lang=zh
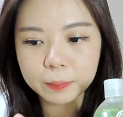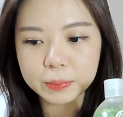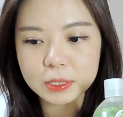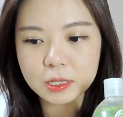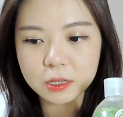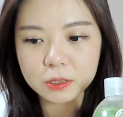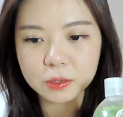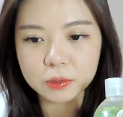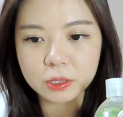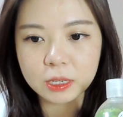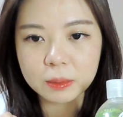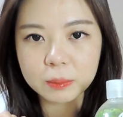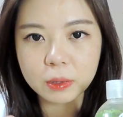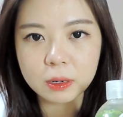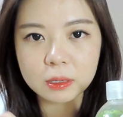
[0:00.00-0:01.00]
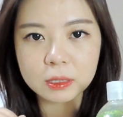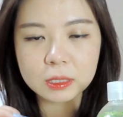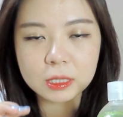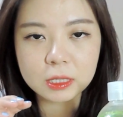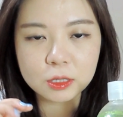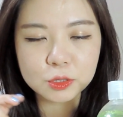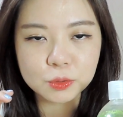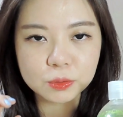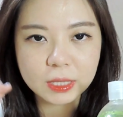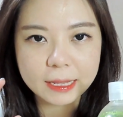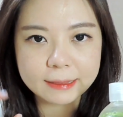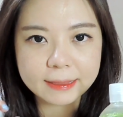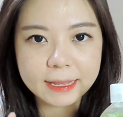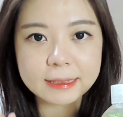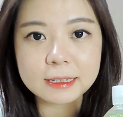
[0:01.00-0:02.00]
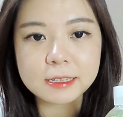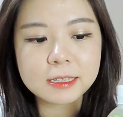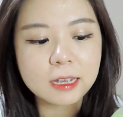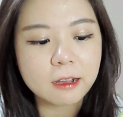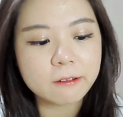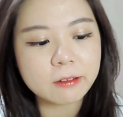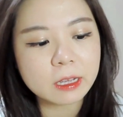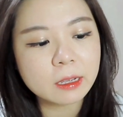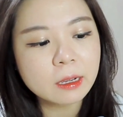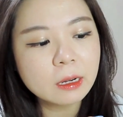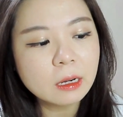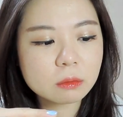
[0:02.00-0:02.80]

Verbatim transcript: 比较有柠檬的那种淡淡的香味。